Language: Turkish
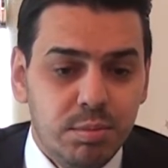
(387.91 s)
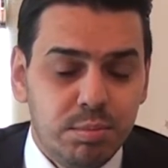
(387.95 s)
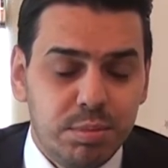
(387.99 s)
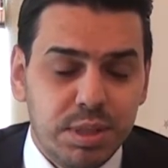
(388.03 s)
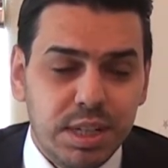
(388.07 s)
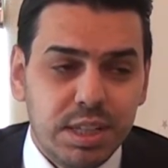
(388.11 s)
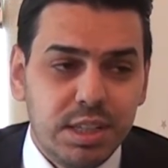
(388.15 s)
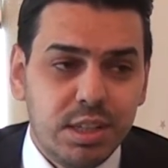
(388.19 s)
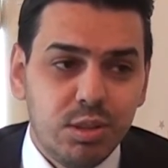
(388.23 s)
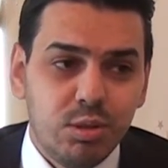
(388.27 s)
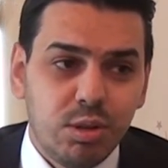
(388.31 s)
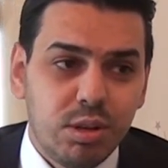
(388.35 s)

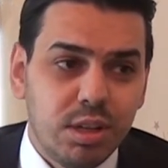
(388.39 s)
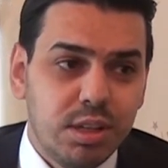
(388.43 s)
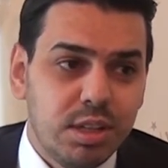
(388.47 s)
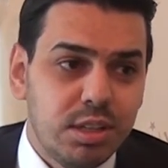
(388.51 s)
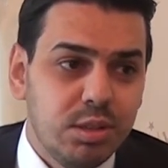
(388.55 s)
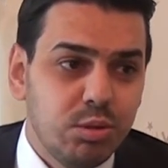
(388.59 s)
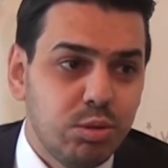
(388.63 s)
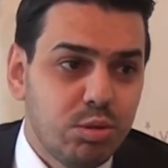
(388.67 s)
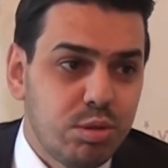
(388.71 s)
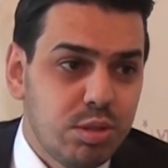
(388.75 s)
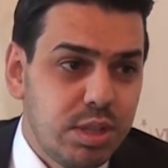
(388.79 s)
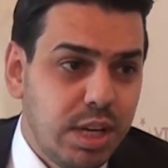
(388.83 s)
Bırakın
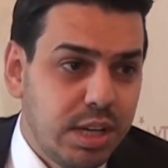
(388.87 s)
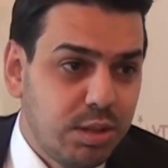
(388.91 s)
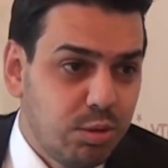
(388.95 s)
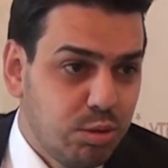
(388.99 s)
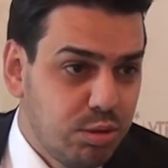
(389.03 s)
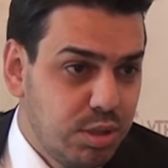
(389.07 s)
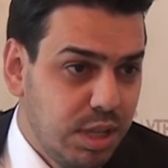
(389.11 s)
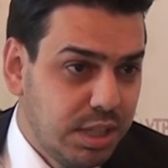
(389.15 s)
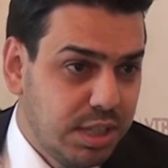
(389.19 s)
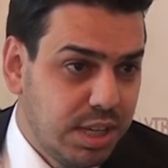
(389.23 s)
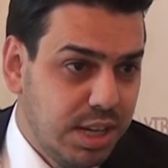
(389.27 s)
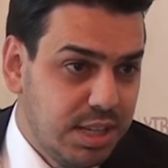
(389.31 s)
oraları uzak
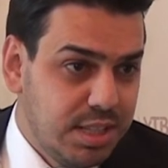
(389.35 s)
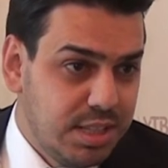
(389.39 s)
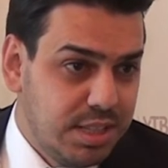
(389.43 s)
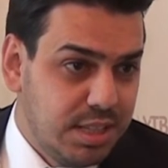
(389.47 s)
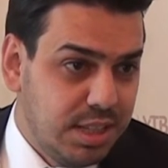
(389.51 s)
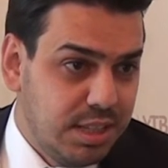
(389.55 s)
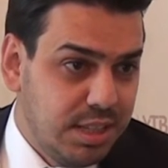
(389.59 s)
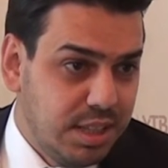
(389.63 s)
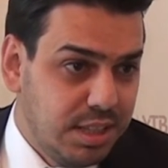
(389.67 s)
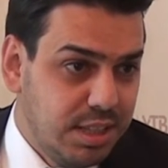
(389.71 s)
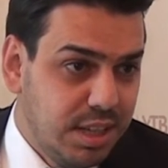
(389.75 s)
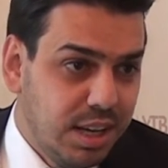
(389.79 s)
uzak
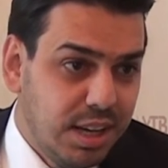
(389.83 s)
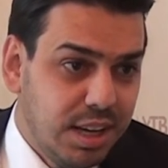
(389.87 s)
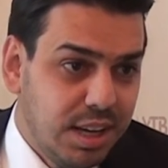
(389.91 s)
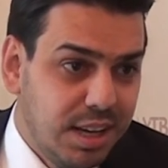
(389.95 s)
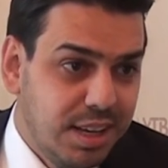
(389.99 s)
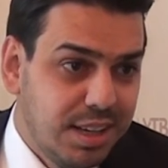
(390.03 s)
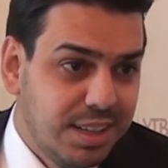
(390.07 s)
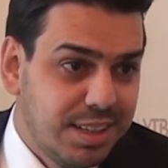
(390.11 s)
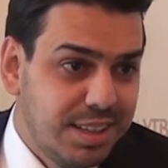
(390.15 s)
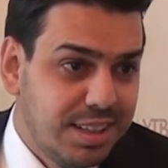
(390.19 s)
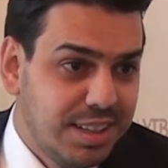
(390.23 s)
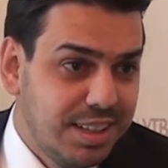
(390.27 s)
Asya'da,
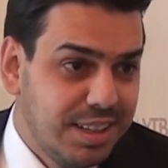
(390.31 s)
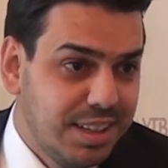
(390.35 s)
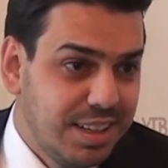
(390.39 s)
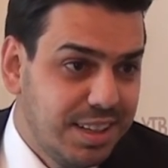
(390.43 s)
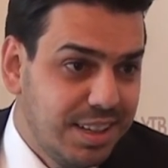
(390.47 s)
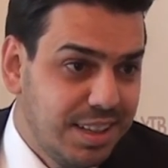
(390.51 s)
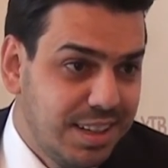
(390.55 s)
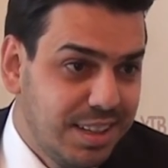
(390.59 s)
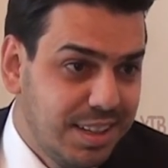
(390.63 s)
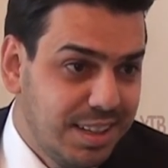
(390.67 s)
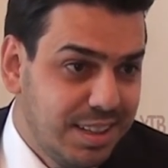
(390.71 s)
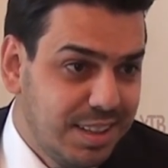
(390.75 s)
daha
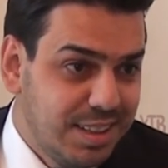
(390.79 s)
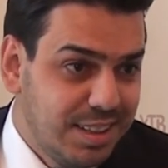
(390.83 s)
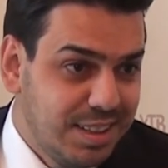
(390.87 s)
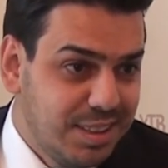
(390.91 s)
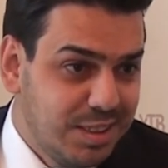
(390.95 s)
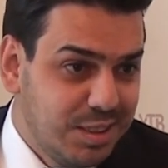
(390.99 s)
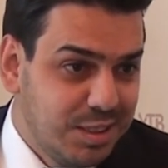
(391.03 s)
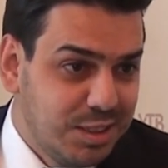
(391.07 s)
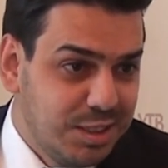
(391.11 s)
e,